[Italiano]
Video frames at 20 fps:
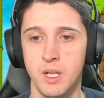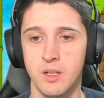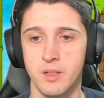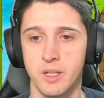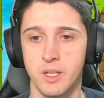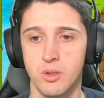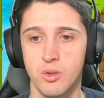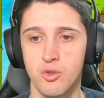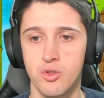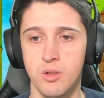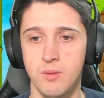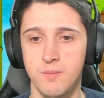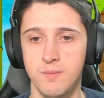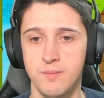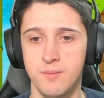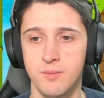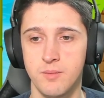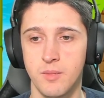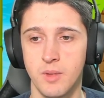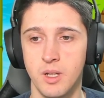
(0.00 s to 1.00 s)
Detto ciò,
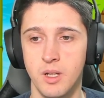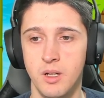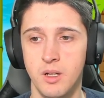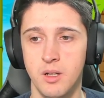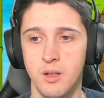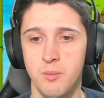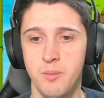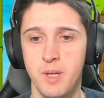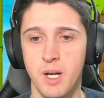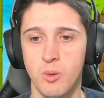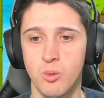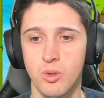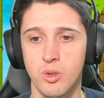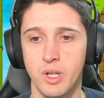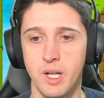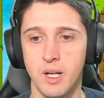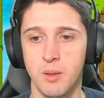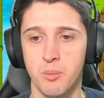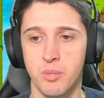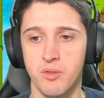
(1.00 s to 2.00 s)
mi auguro
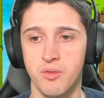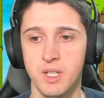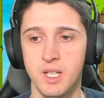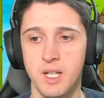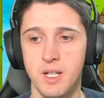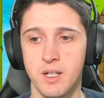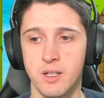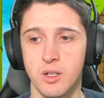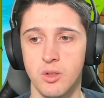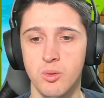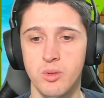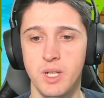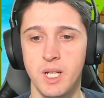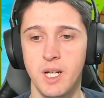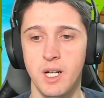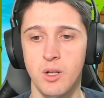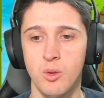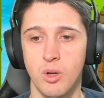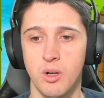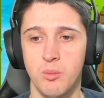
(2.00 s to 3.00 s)
che approfitterete tutti
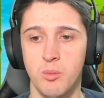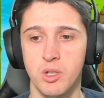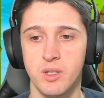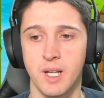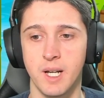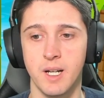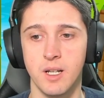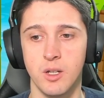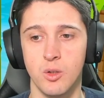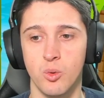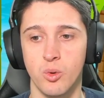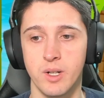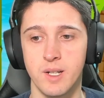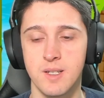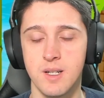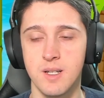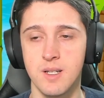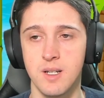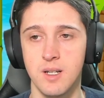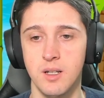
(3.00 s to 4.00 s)
della nuova bottega di Linux.
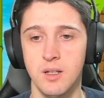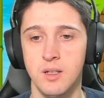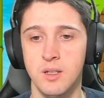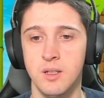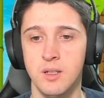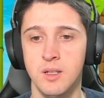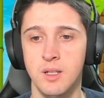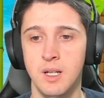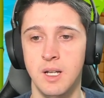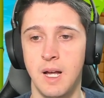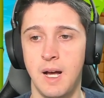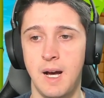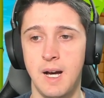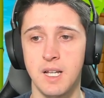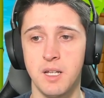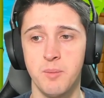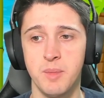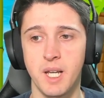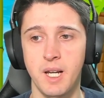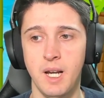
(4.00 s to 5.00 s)
Sì, sì. Ah,
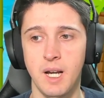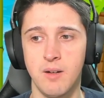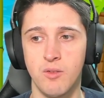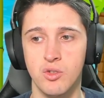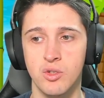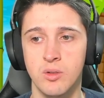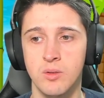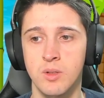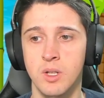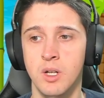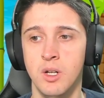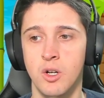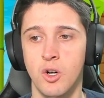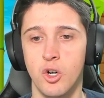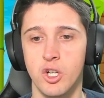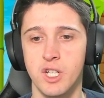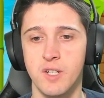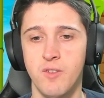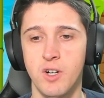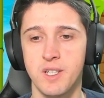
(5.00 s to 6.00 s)
dimenticavo!
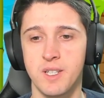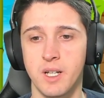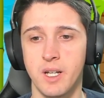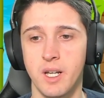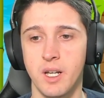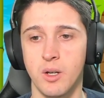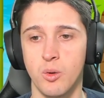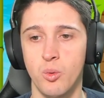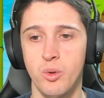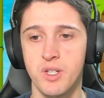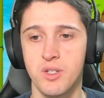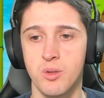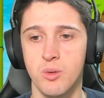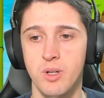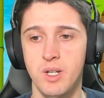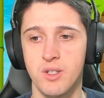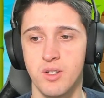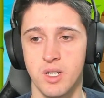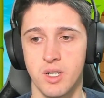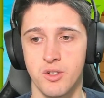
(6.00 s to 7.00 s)
Ogni volta che qui
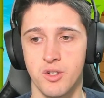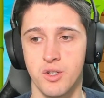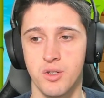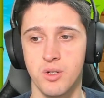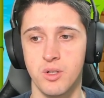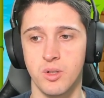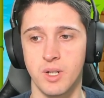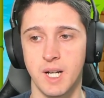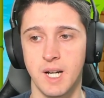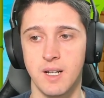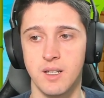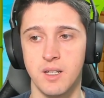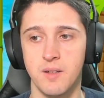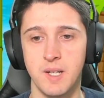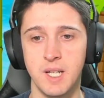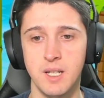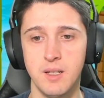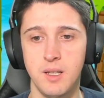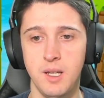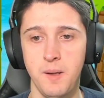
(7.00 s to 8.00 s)
sull'isola ci sono grandi
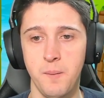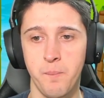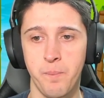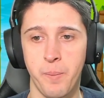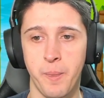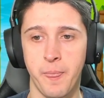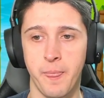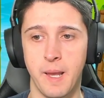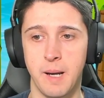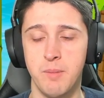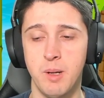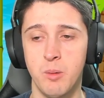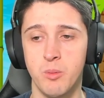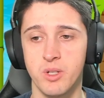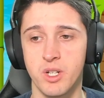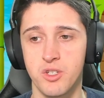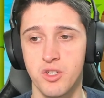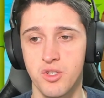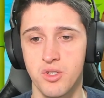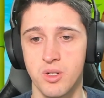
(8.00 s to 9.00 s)
eventi, abbiamo
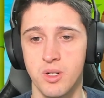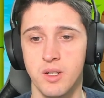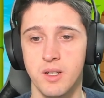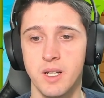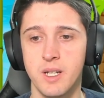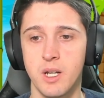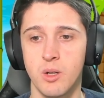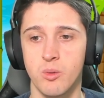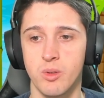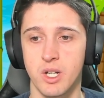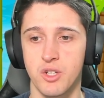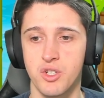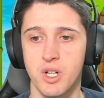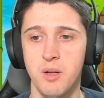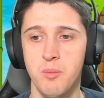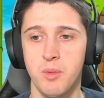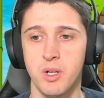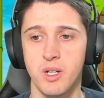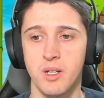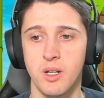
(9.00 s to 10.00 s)
deciso di tenere una
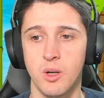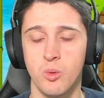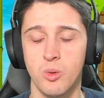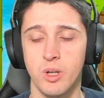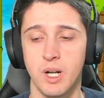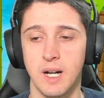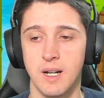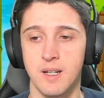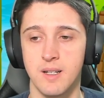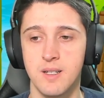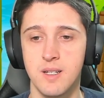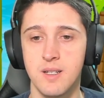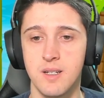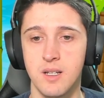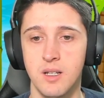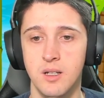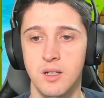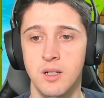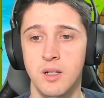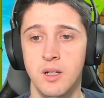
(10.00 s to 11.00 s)
cerimonia inaugurale. Sì,
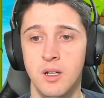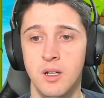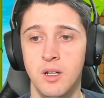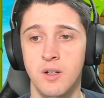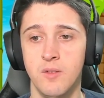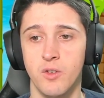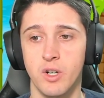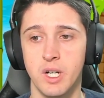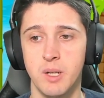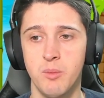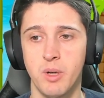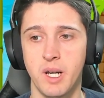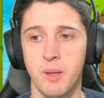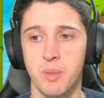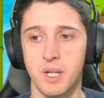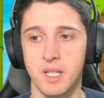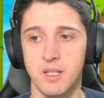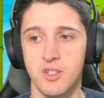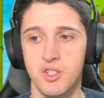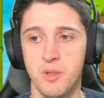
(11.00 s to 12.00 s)
sì. Vorremmo che
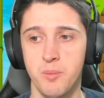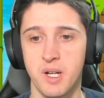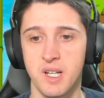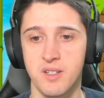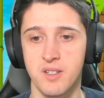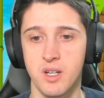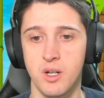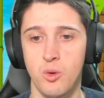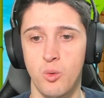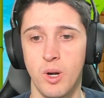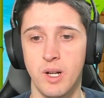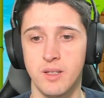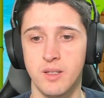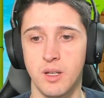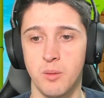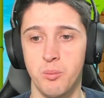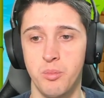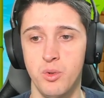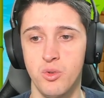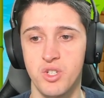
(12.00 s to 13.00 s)
partecipasse
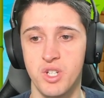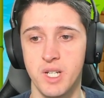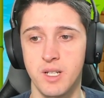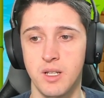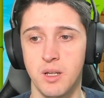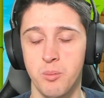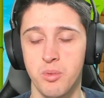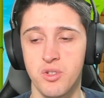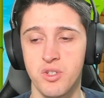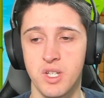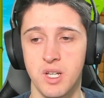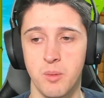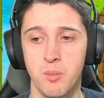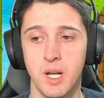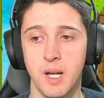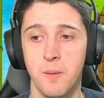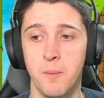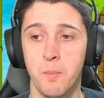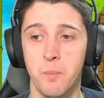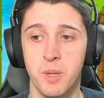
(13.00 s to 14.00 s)
quanta più gente
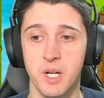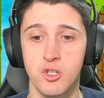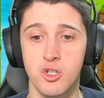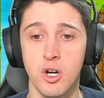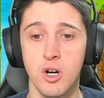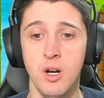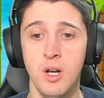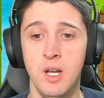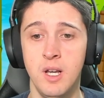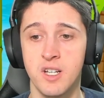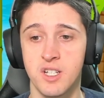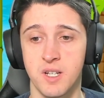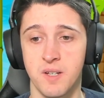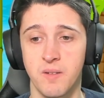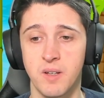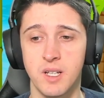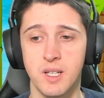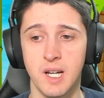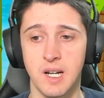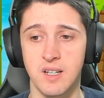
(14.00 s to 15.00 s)
possibile, perciò, se
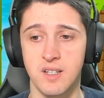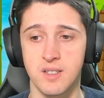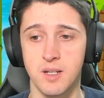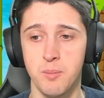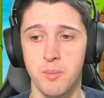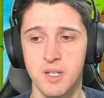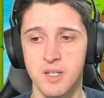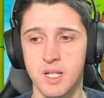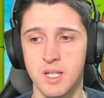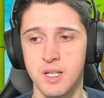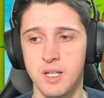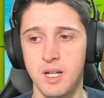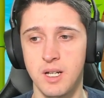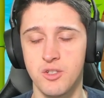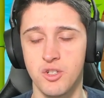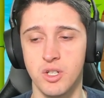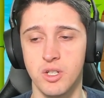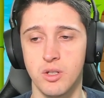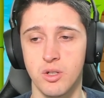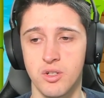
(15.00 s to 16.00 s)
vi interessa, passate dal
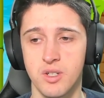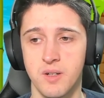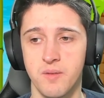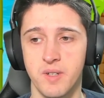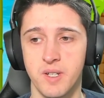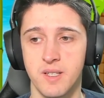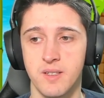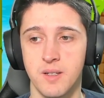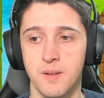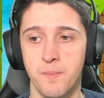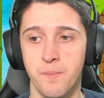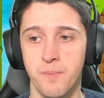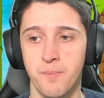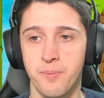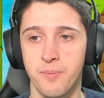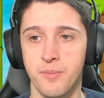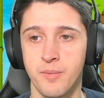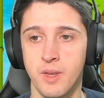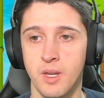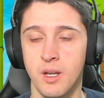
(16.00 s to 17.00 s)
centro servizi.
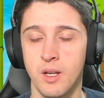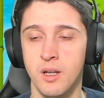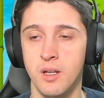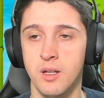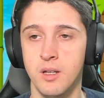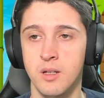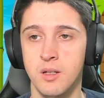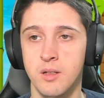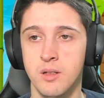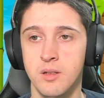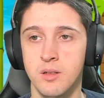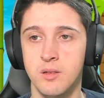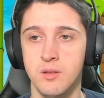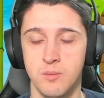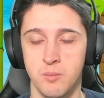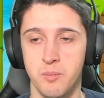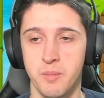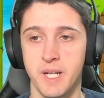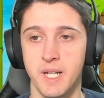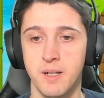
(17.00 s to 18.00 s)

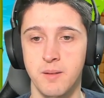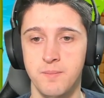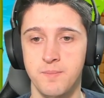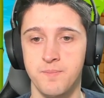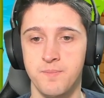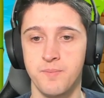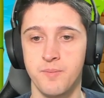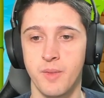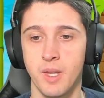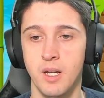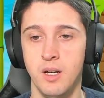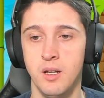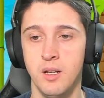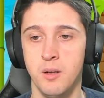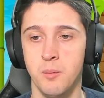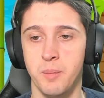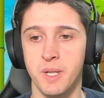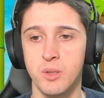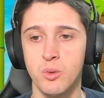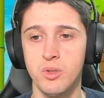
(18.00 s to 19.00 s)
Bene.
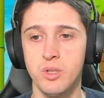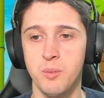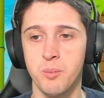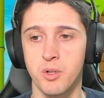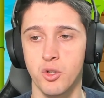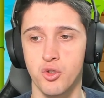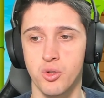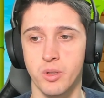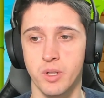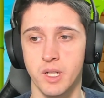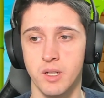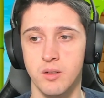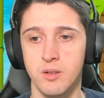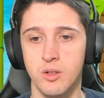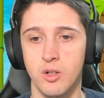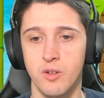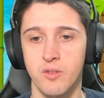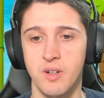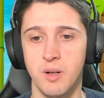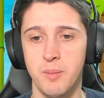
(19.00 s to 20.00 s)
Per tutti i prosoni.
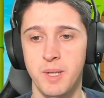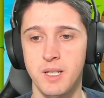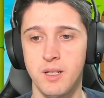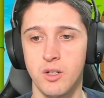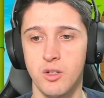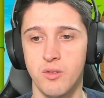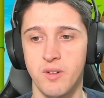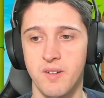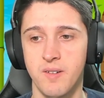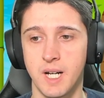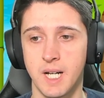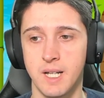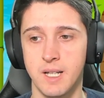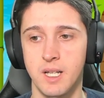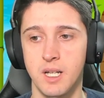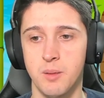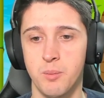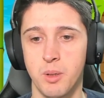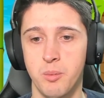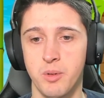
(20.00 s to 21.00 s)
Ovviamente doveva
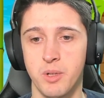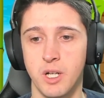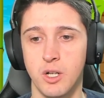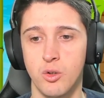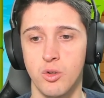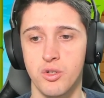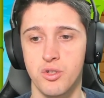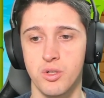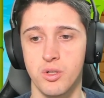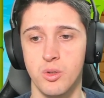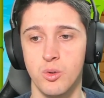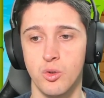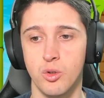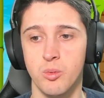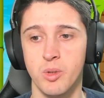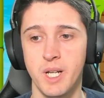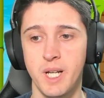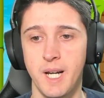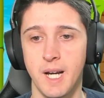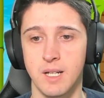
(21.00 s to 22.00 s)
accadere proprio nel corso di un
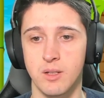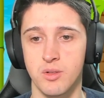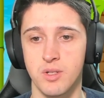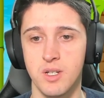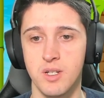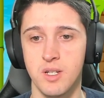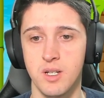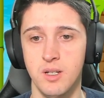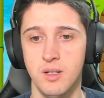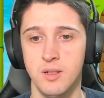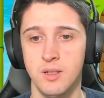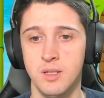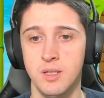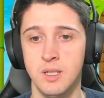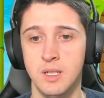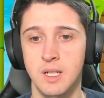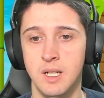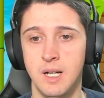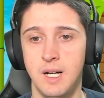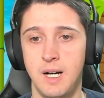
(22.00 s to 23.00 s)
comunicato, sì, sì.
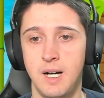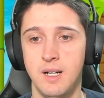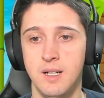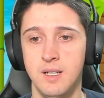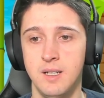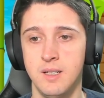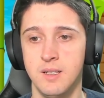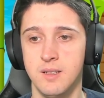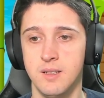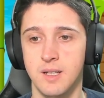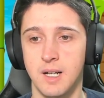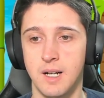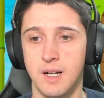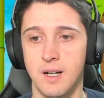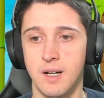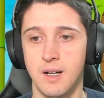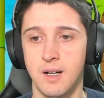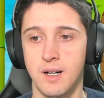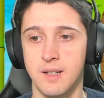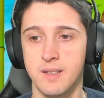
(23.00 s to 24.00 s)
Ah,
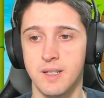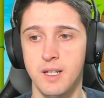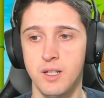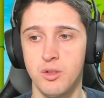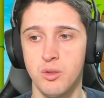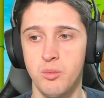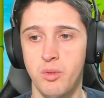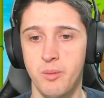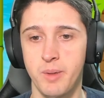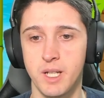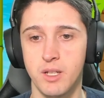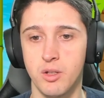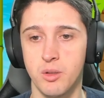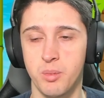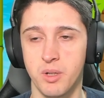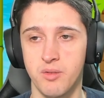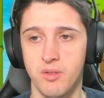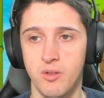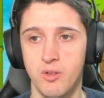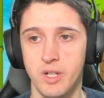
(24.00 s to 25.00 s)
Attendete un momento,
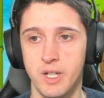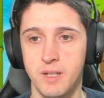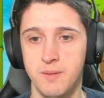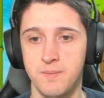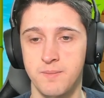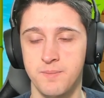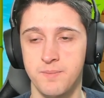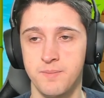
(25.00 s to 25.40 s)
per favore.